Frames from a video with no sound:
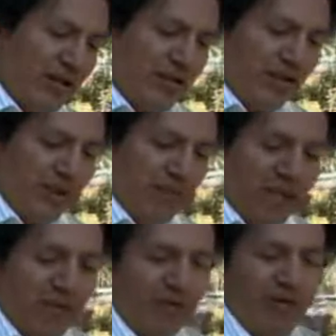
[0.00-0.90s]
En,
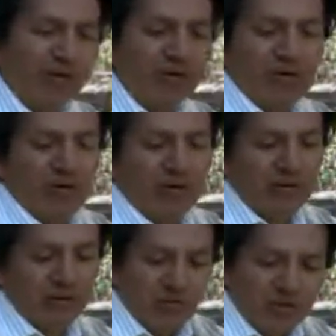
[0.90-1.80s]
México,
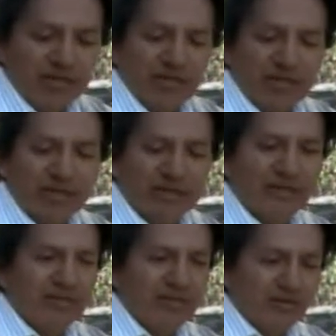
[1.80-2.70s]
muchas de las
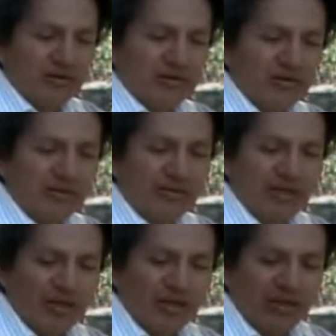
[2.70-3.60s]
tradiciones,
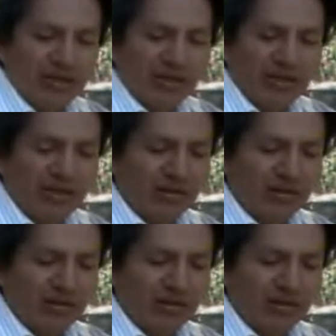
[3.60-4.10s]
eh,